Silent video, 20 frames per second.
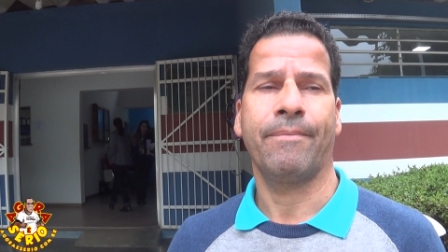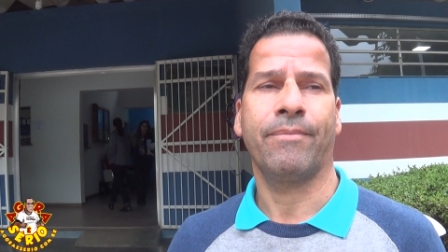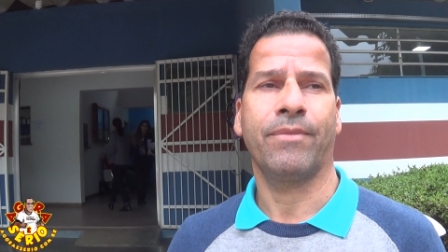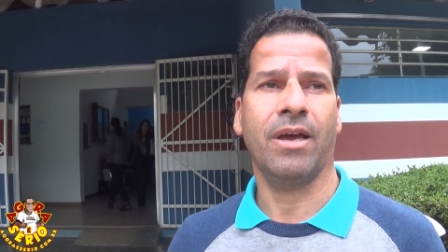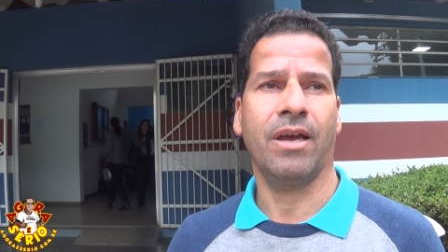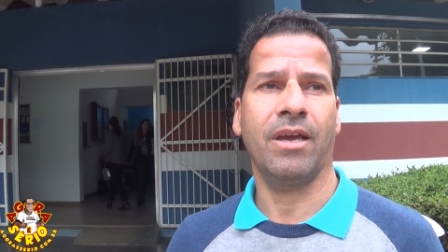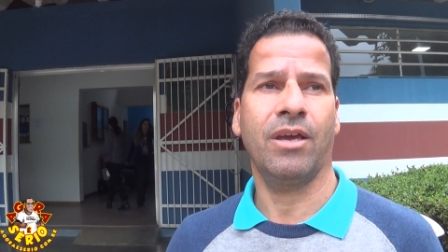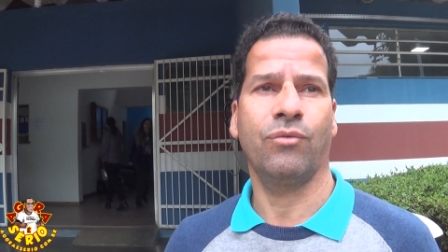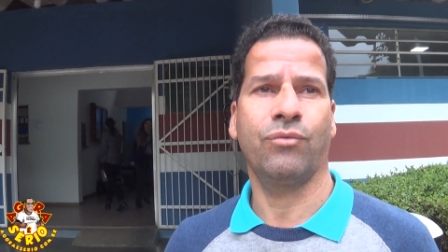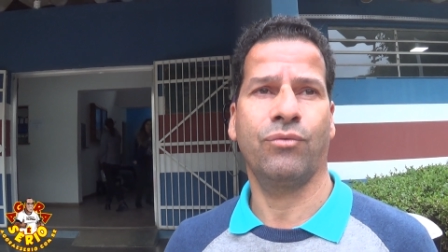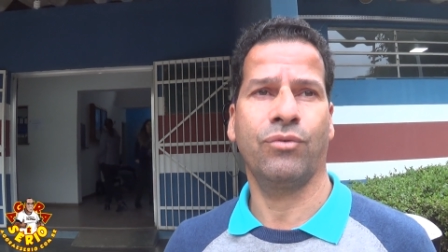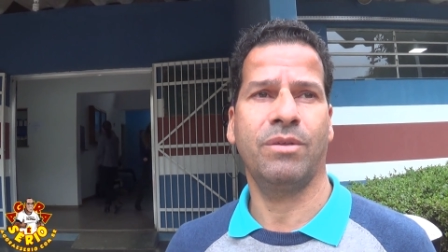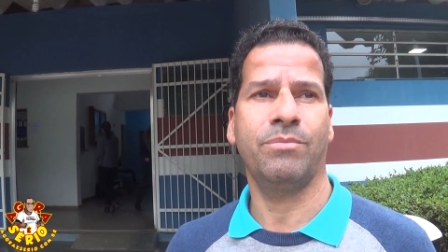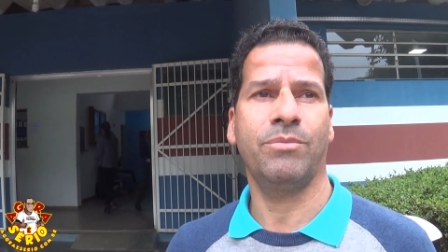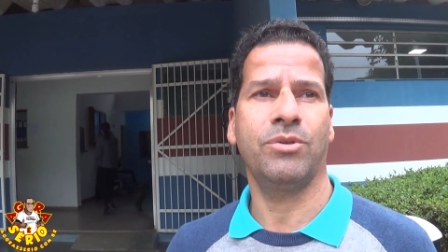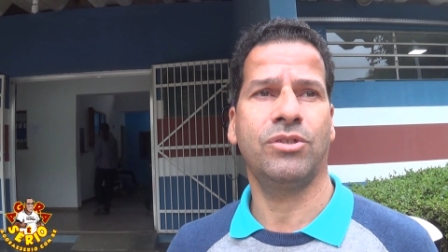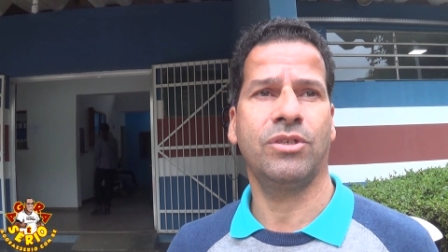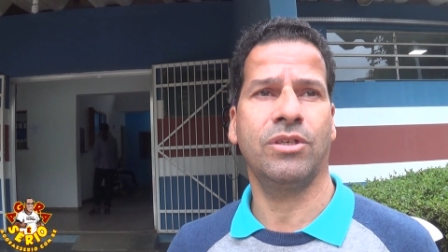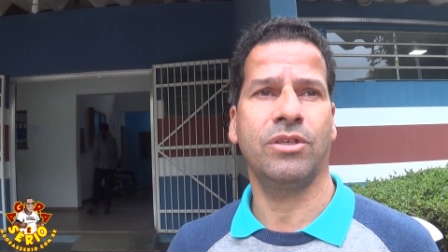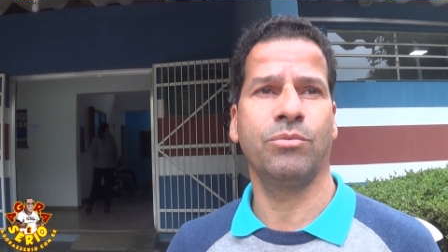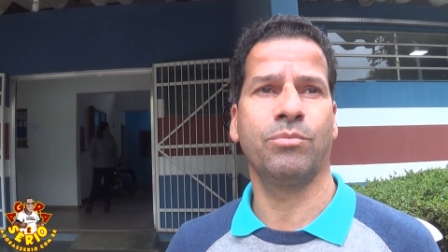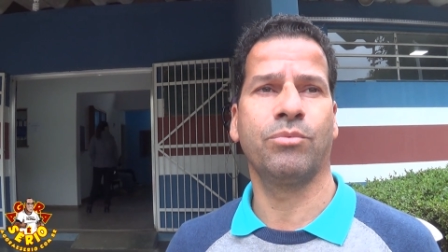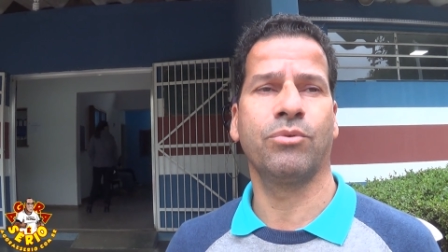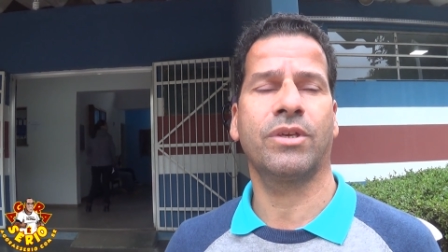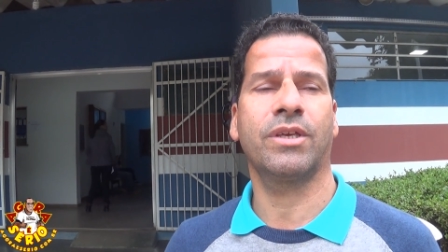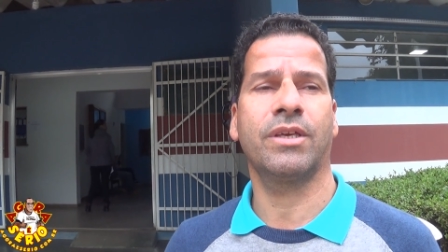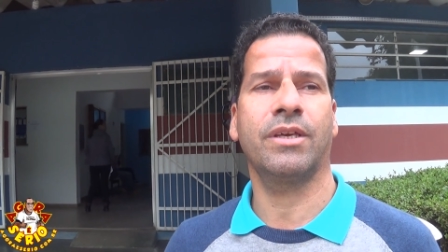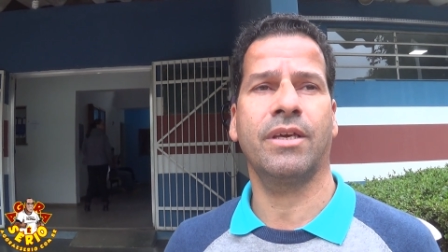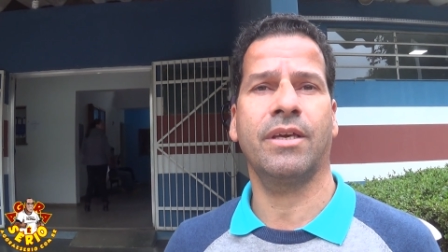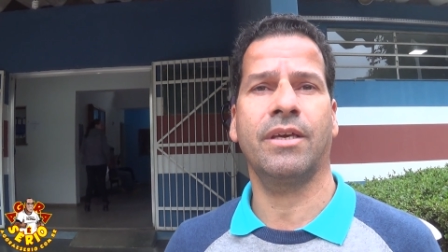Tá? Eu fui demitido
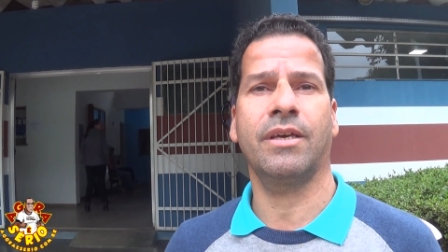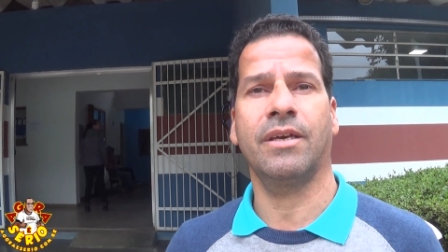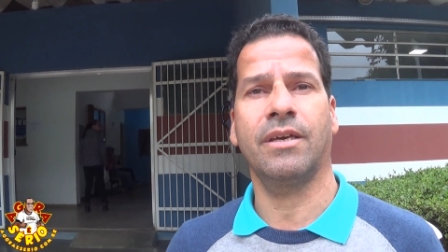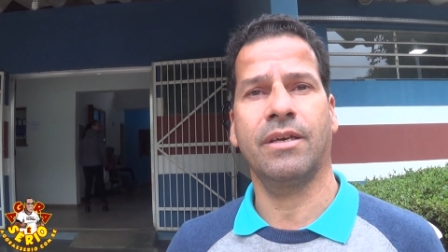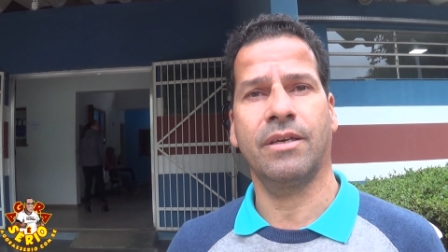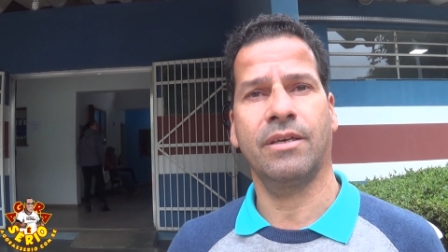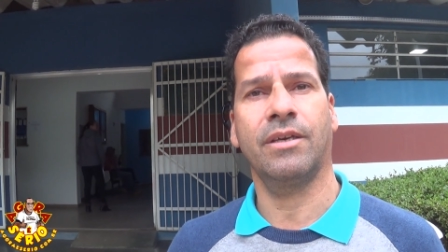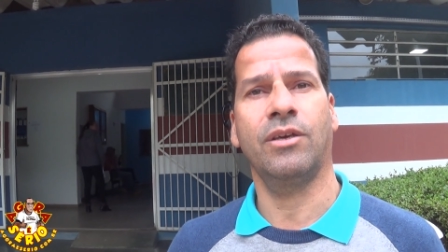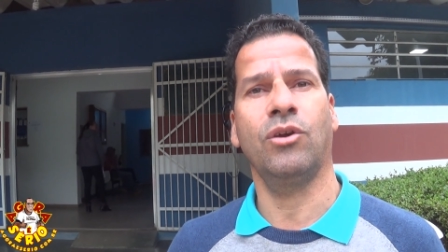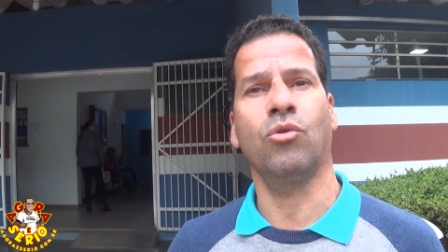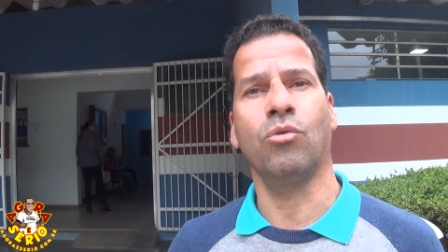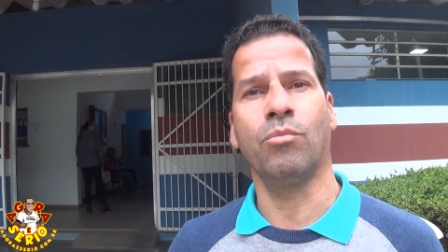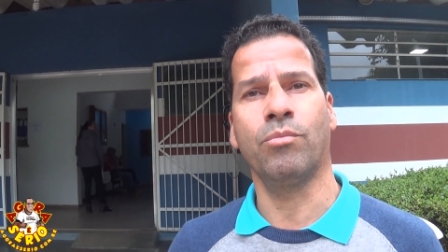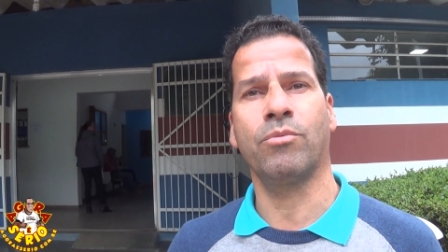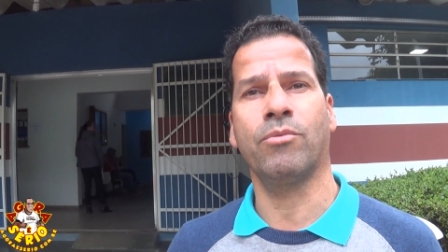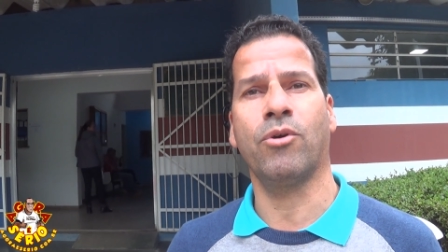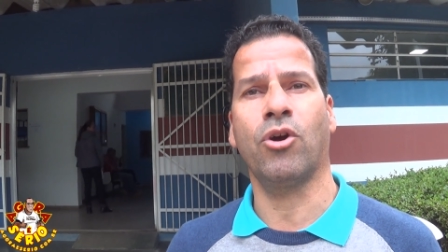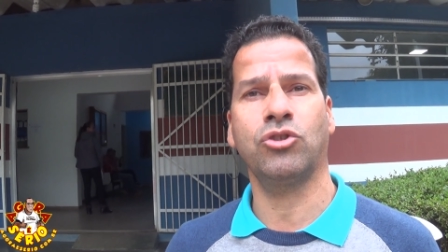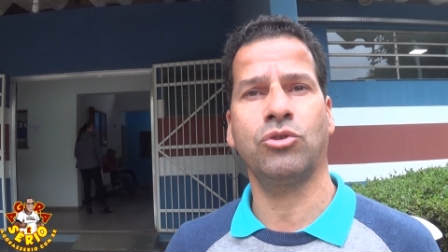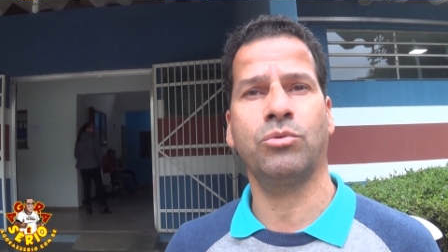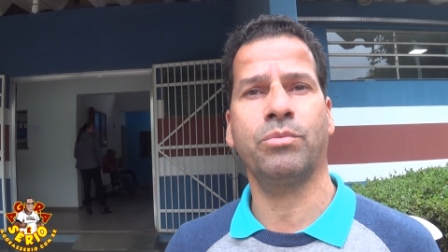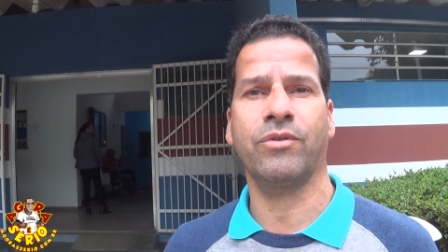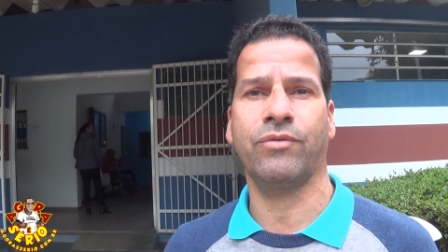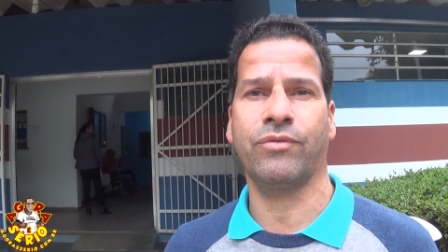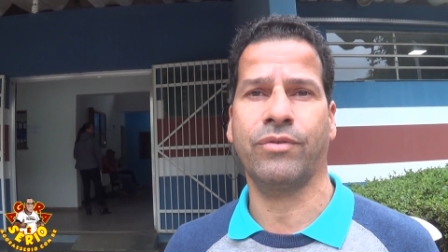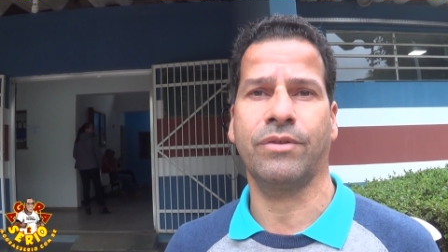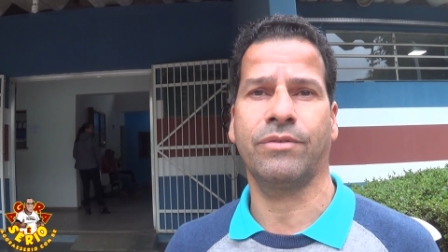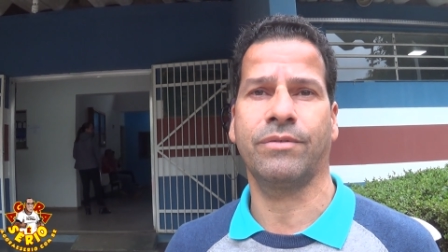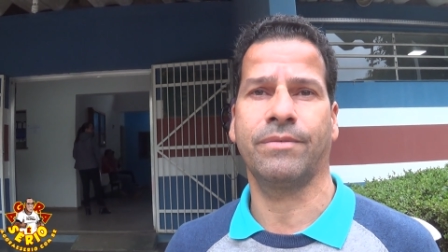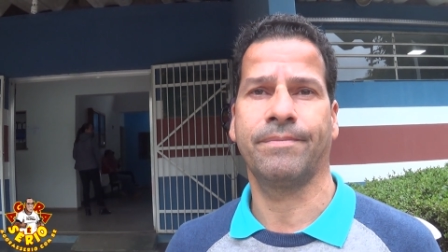porque eu cumpri uma ordem do
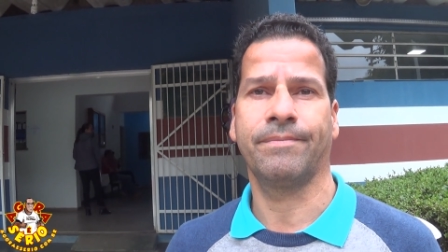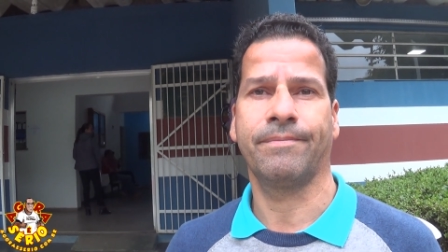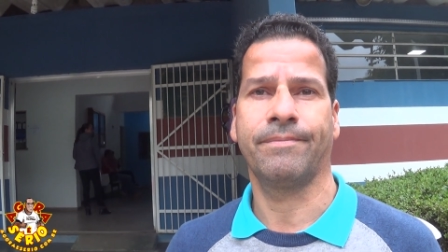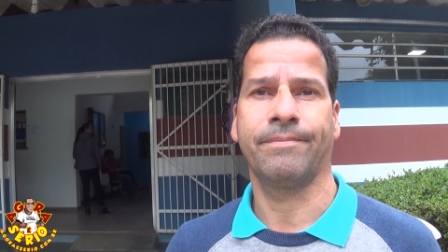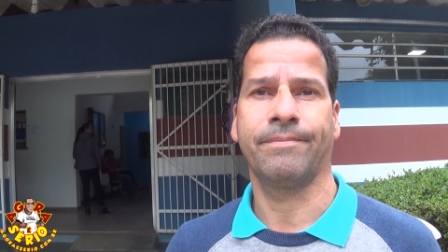prefeito